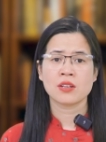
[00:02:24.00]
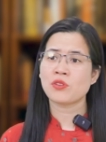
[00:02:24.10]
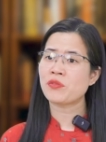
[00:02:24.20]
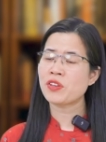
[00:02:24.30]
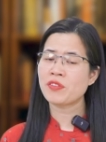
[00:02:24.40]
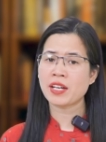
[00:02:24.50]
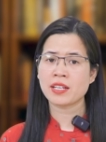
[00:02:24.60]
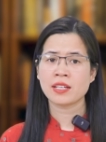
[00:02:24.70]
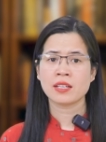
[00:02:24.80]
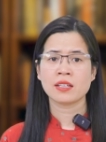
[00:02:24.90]
và vì vậy
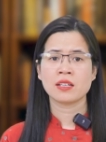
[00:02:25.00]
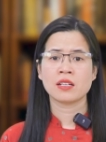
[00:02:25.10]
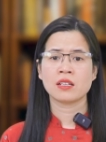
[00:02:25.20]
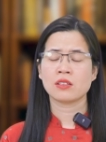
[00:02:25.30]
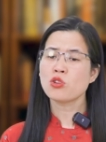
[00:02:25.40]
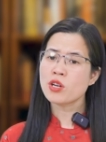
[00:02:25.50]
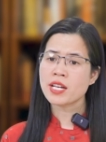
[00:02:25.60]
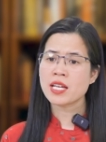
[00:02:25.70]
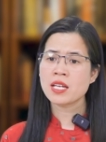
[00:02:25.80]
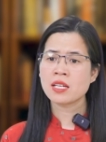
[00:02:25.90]
đôi
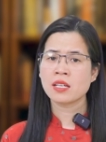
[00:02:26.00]
khi